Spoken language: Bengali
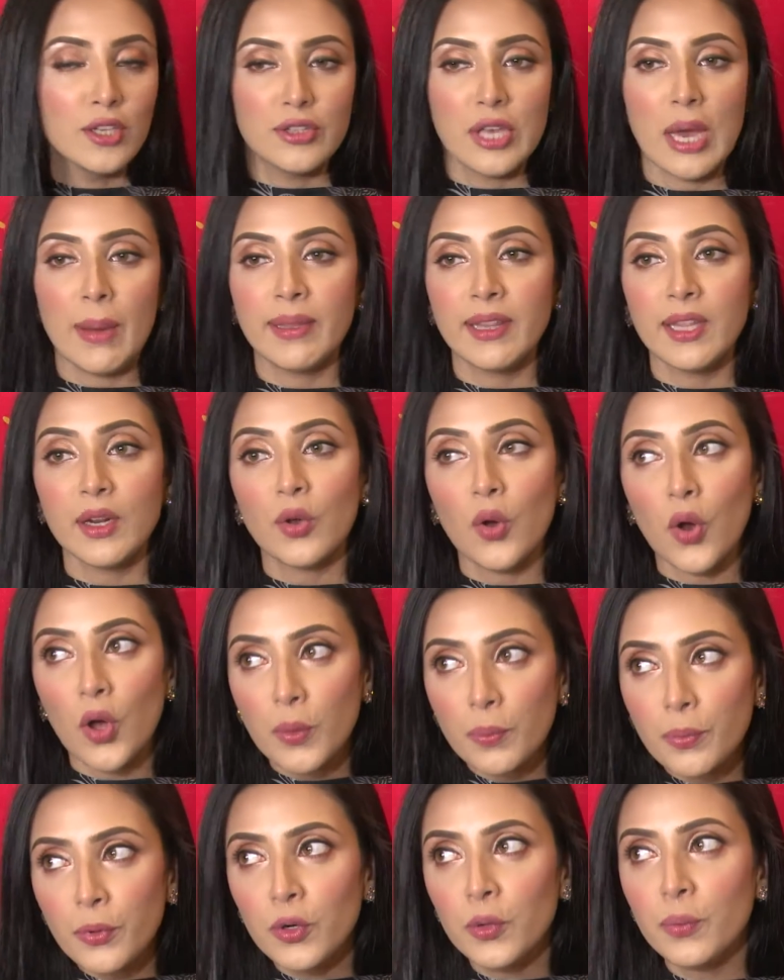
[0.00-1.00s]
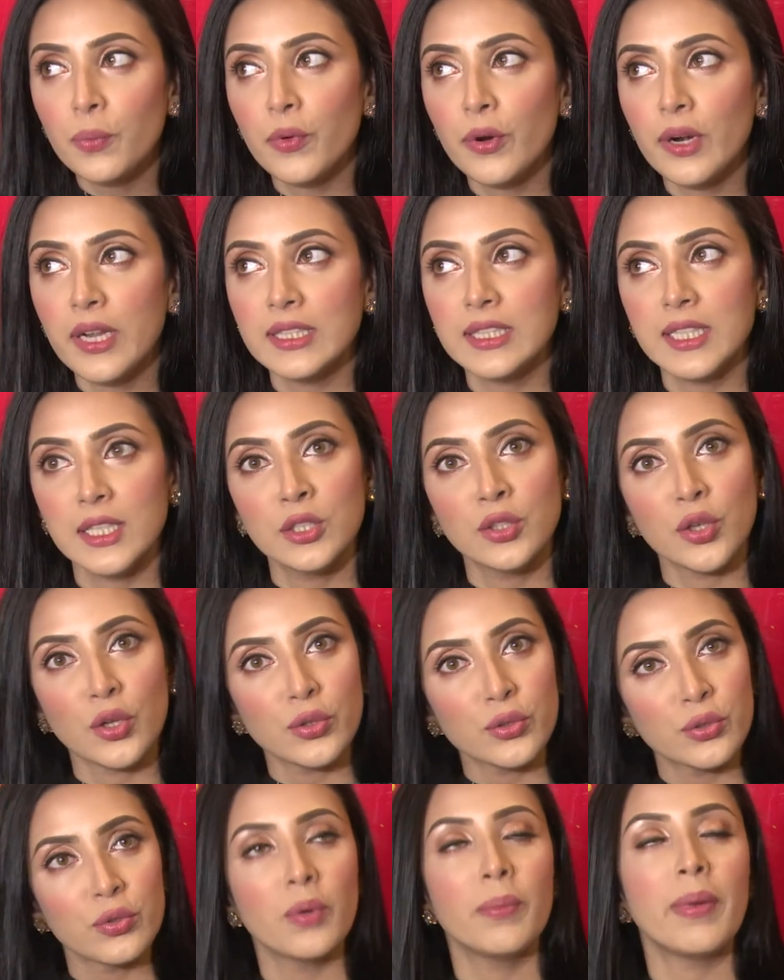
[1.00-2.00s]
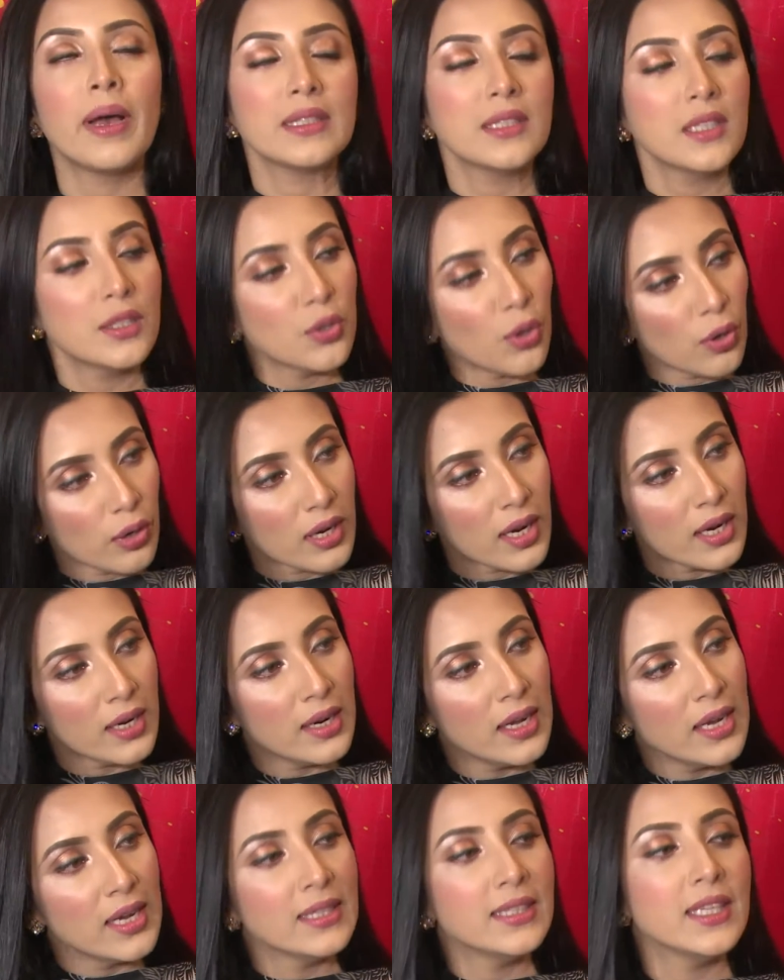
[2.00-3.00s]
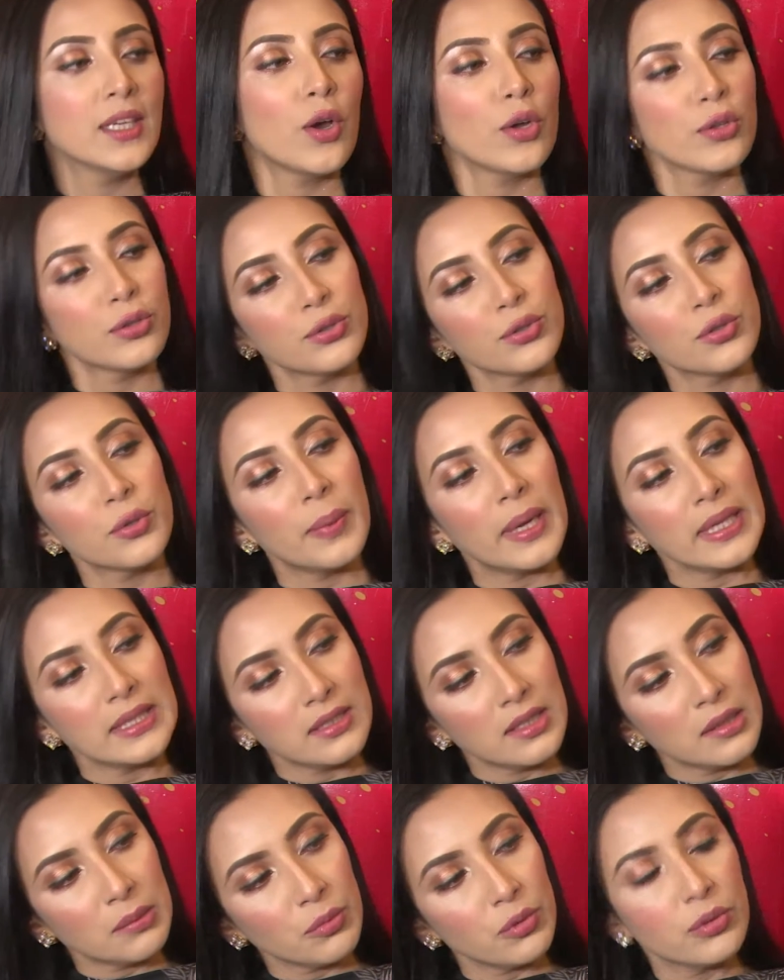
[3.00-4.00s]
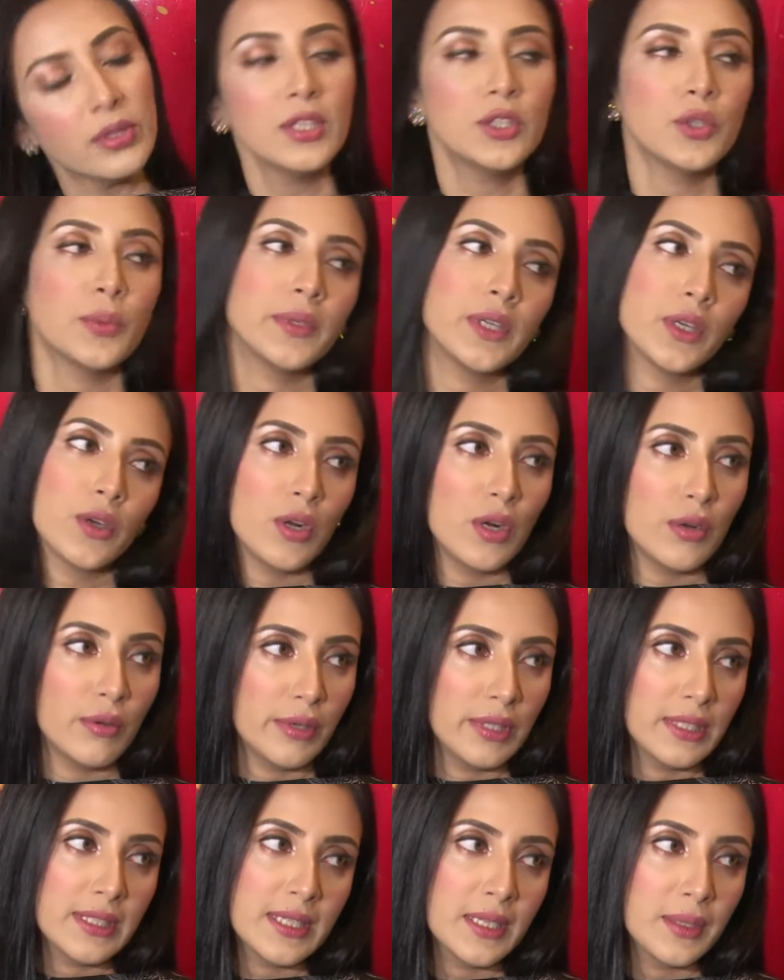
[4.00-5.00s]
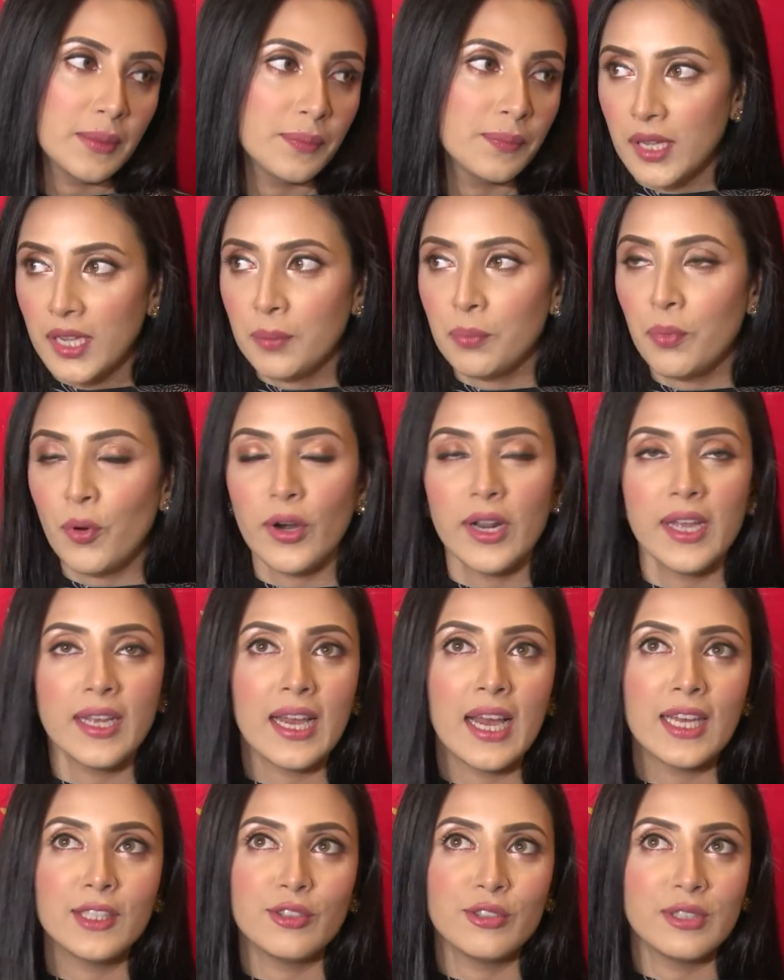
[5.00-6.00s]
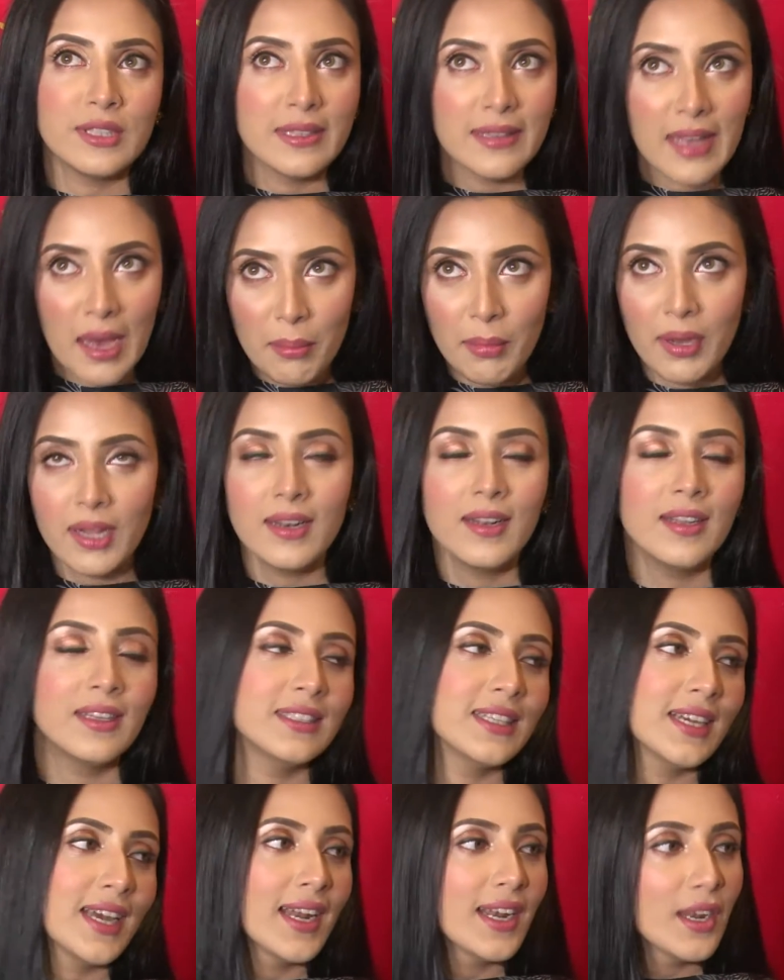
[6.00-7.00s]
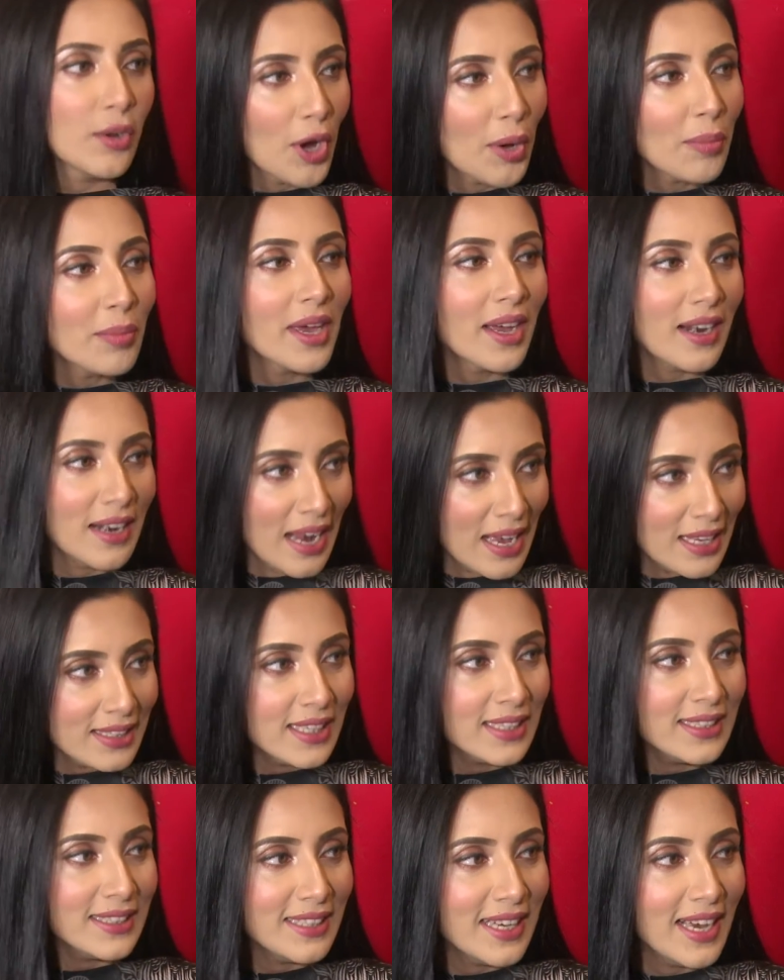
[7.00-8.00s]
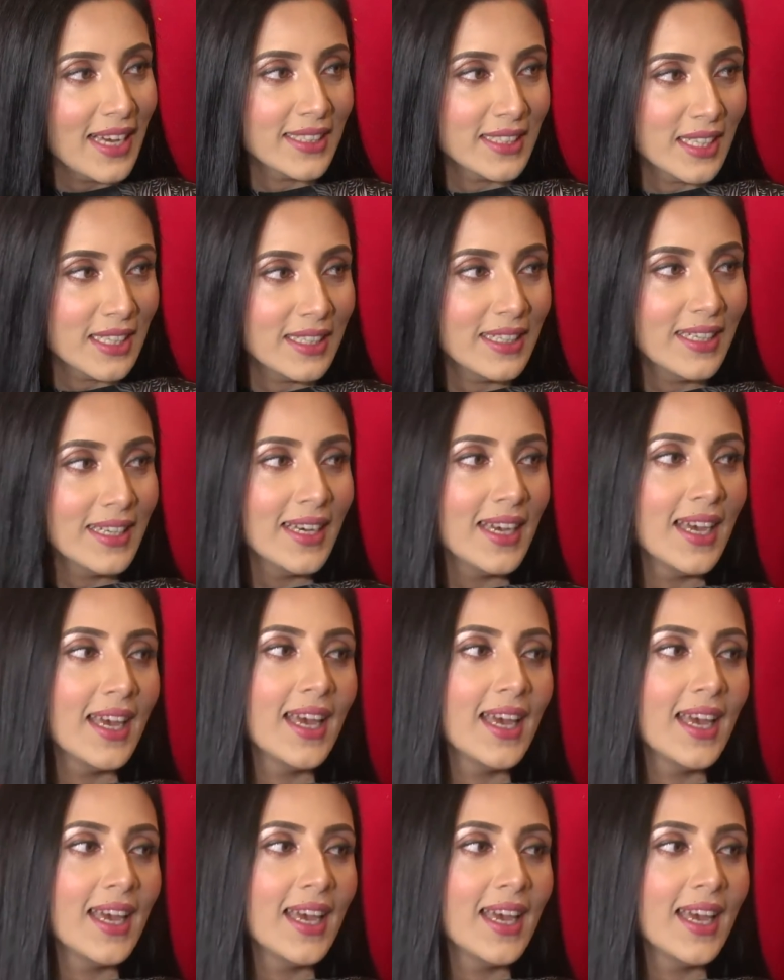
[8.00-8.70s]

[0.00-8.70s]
তো আমাদের গল্পের উপরে যে যতটুকু বাজেট দরকার ঠিক অতটুকু বাজেটের মধ্যেই ছবিটা করা হয়েছে এরপরে কাজ হচ্ছে দামাল সেখানেও আমি আর রাজ আছি একসাথে